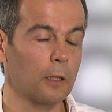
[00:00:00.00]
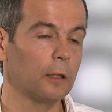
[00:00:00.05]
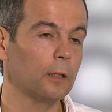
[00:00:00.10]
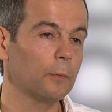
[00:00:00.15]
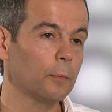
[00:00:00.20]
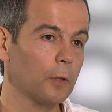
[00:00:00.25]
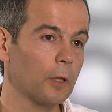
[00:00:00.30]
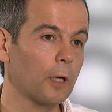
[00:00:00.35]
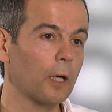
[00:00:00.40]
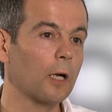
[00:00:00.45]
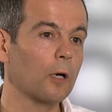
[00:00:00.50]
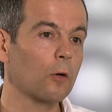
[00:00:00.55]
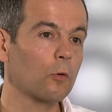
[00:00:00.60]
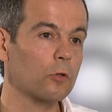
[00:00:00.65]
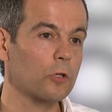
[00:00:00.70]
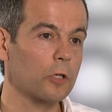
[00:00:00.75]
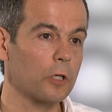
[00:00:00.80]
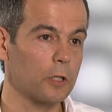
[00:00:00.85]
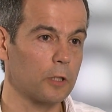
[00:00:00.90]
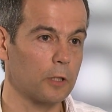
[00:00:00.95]
Это была
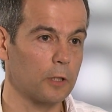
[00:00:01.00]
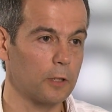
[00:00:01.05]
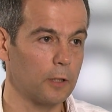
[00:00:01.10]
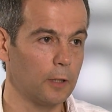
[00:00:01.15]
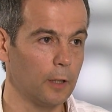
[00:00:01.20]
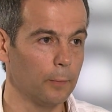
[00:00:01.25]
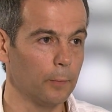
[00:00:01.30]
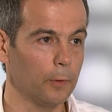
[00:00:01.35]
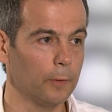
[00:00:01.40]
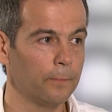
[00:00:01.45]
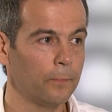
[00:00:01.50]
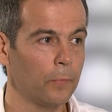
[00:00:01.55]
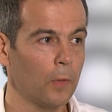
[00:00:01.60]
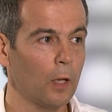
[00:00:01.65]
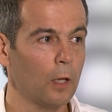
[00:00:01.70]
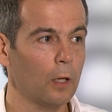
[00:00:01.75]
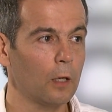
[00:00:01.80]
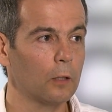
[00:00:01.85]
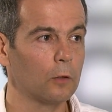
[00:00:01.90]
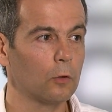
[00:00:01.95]
хорошая система
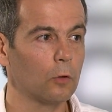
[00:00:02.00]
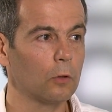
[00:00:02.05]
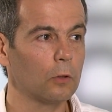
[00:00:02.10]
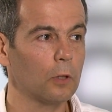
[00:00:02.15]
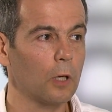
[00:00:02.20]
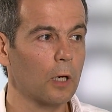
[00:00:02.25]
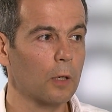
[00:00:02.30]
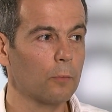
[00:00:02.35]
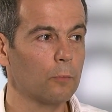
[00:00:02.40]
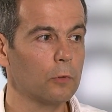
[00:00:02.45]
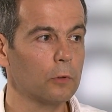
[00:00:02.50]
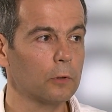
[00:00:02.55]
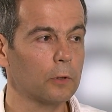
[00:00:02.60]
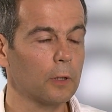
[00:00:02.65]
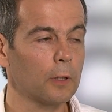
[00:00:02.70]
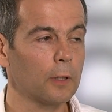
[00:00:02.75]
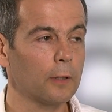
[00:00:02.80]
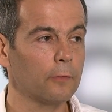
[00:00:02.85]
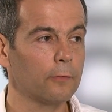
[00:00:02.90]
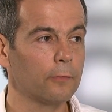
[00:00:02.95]
но она
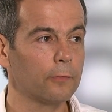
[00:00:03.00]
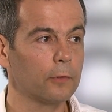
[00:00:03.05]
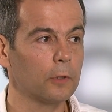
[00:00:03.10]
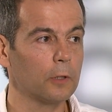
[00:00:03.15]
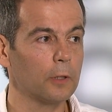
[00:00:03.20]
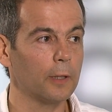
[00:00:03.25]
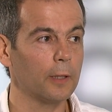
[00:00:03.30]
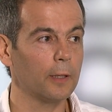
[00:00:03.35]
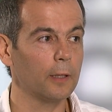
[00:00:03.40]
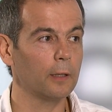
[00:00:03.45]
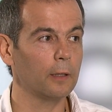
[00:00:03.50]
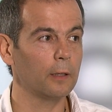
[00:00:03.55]
работала в